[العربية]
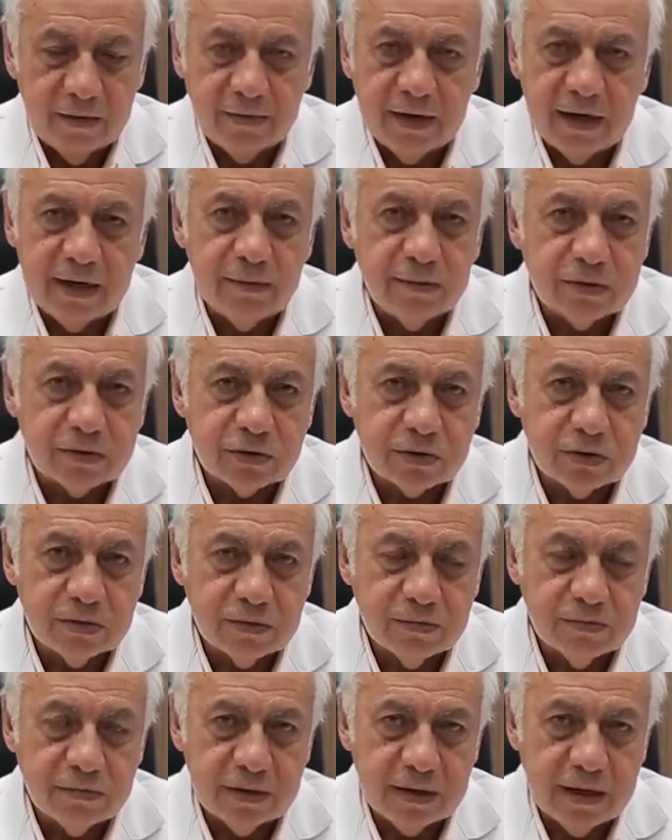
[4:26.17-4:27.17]
فانا بش
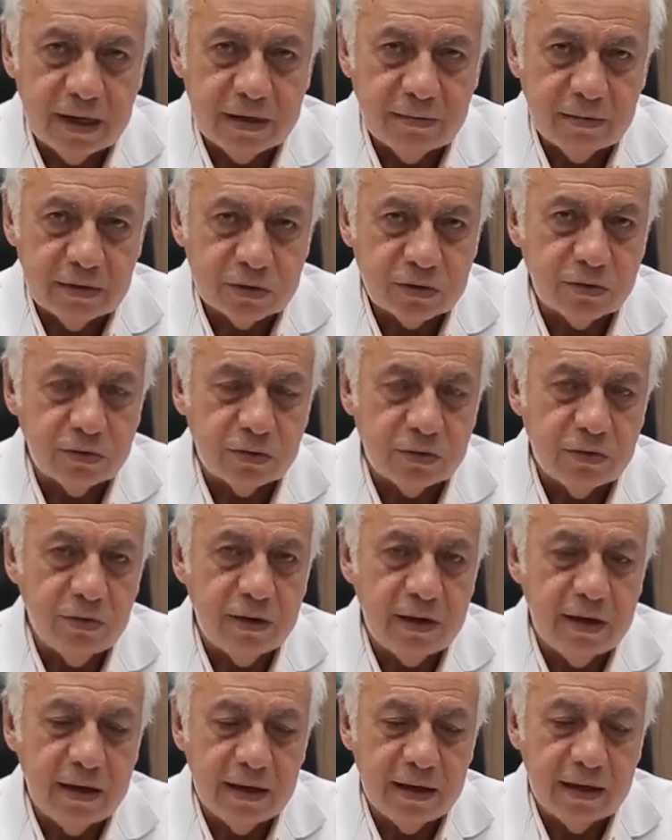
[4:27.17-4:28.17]
يعني بشكر
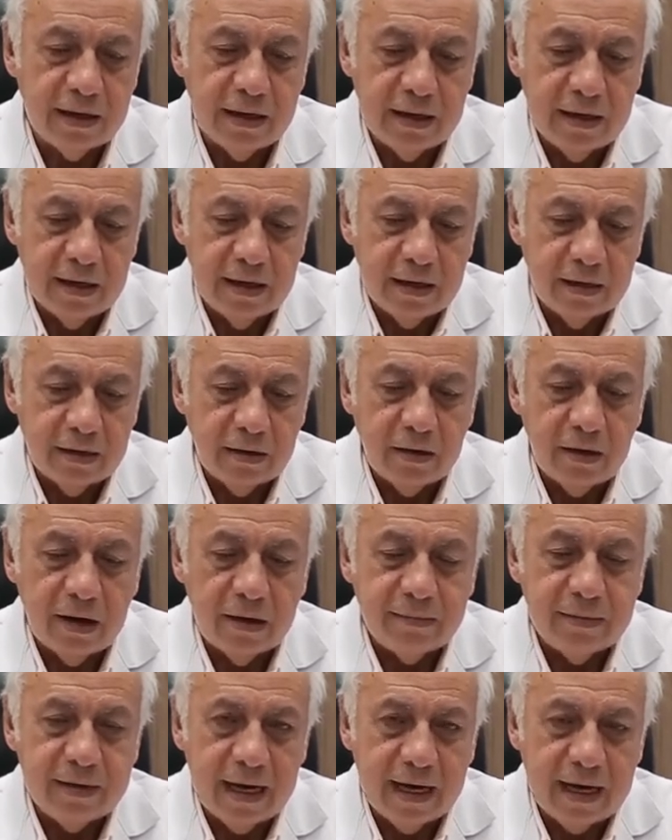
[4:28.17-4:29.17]
كل
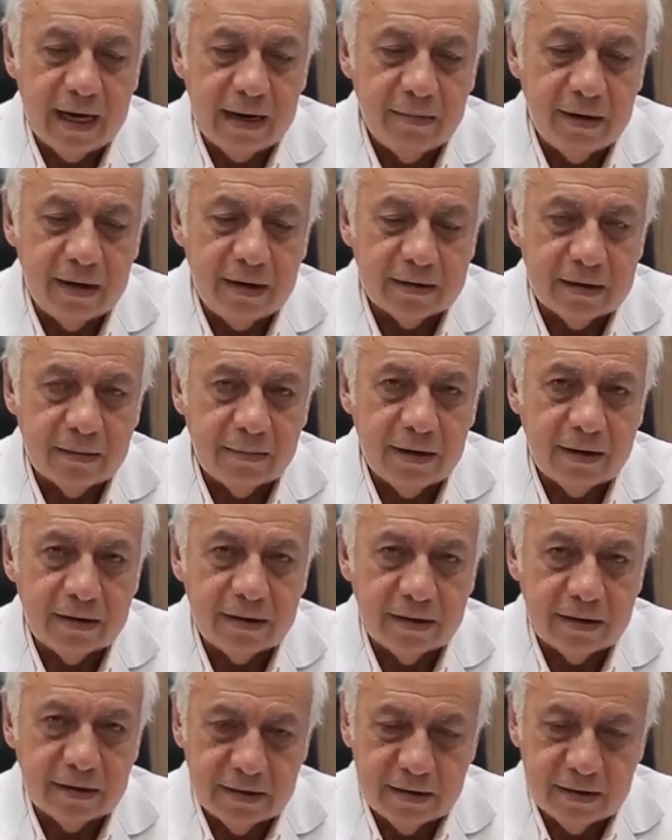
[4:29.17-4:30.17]
القائمين على العمل
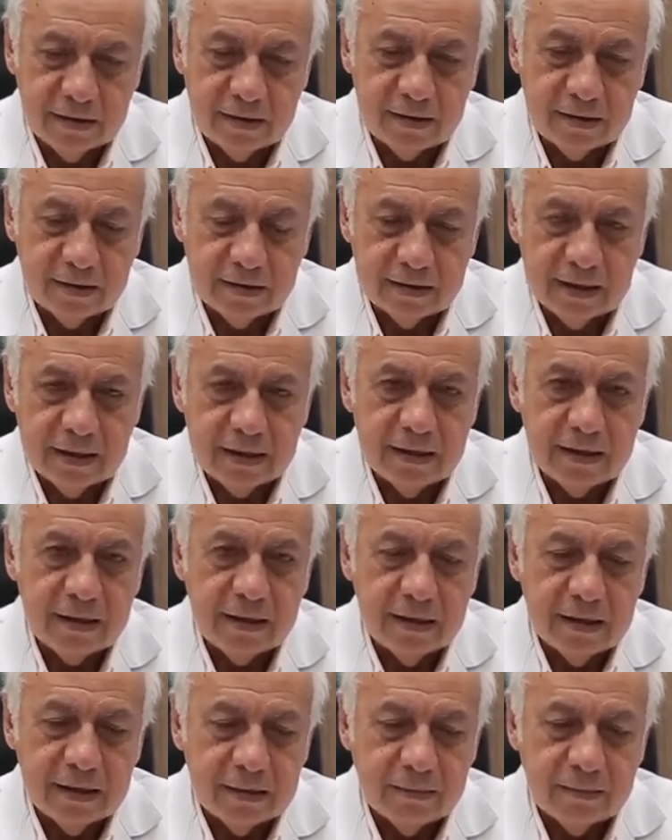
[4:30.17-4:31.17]
طبعا ده
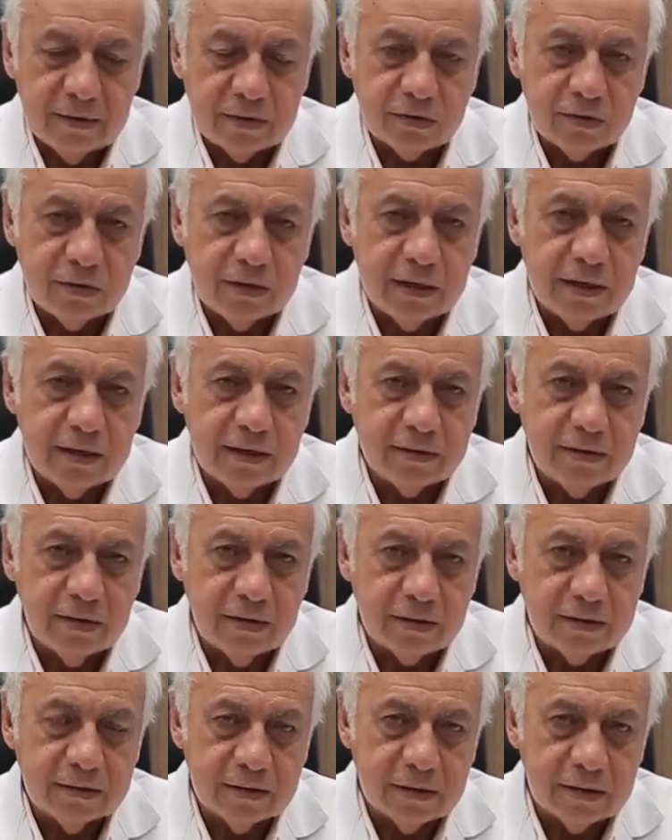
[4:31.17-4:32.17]
بشكر
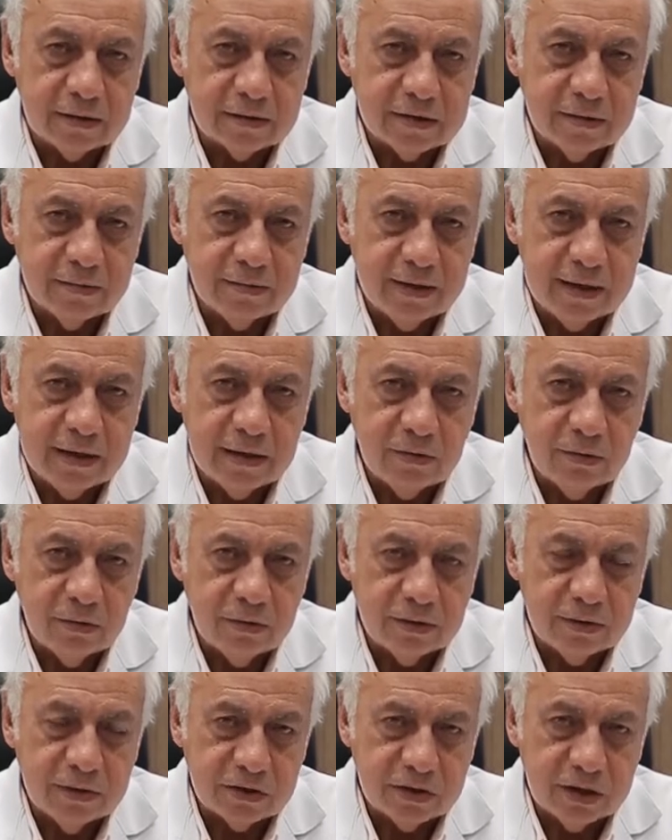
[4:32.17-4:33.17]
الاداره التنظيميه
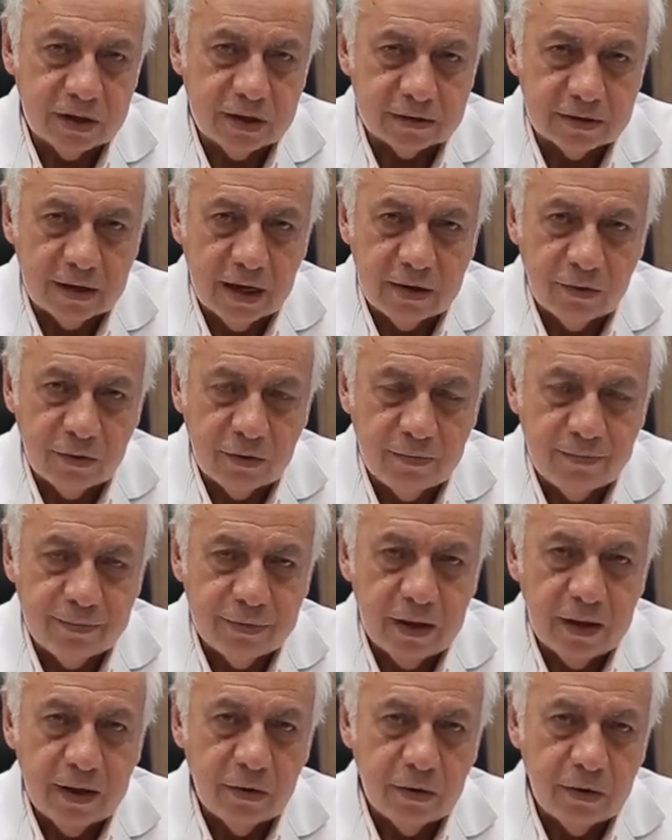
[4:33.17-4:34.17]
له شركه ايكوم
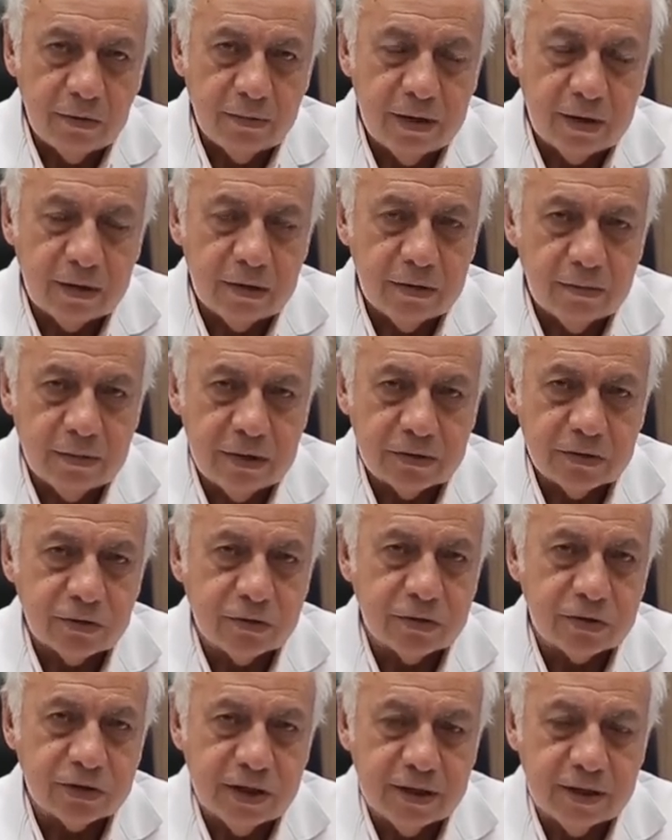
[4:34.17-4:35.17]

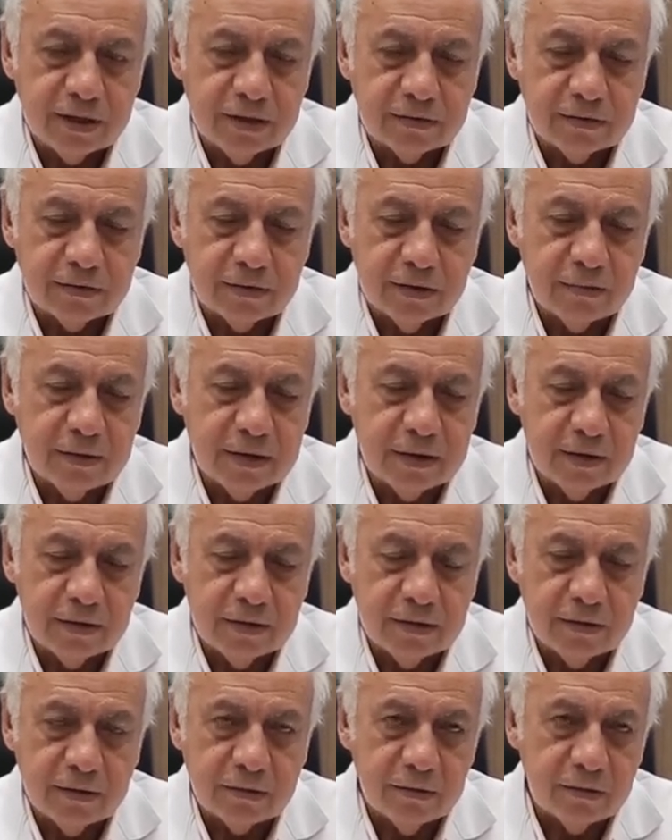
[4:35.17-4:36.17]
وبشكر شركه آه،
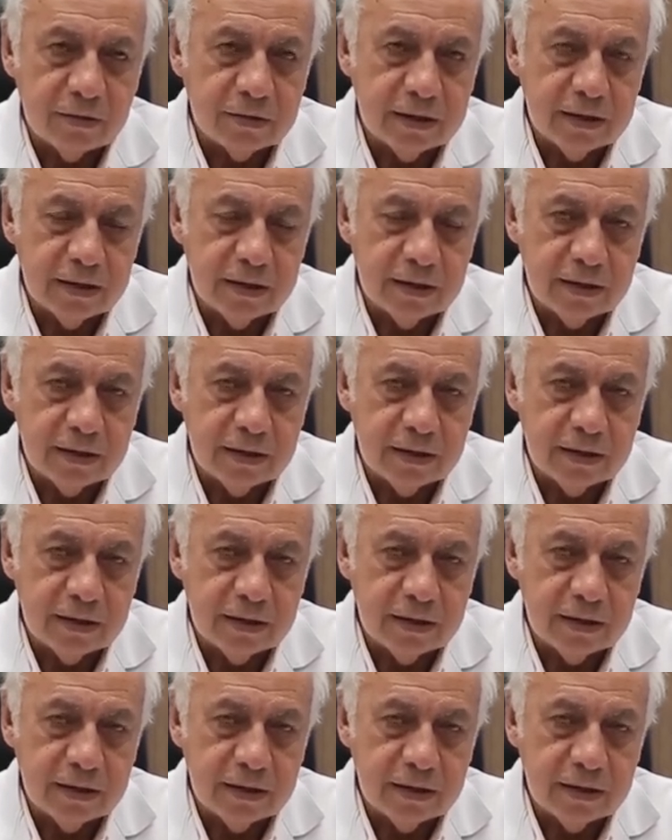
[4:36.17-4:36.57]
الدكتور